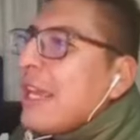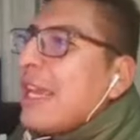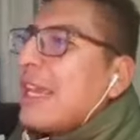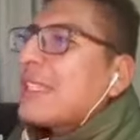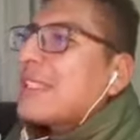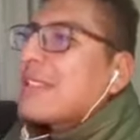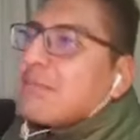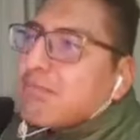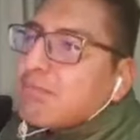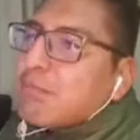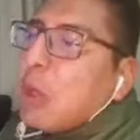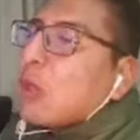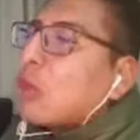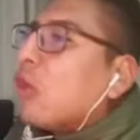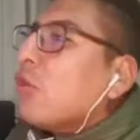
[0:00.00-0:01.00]
es
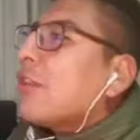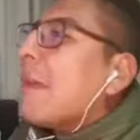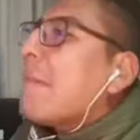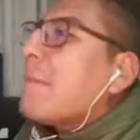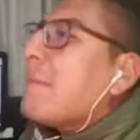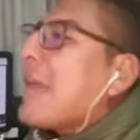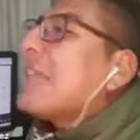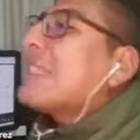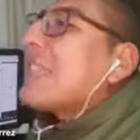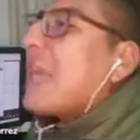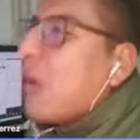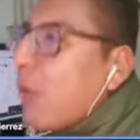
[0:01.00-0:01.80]
por donde empieza el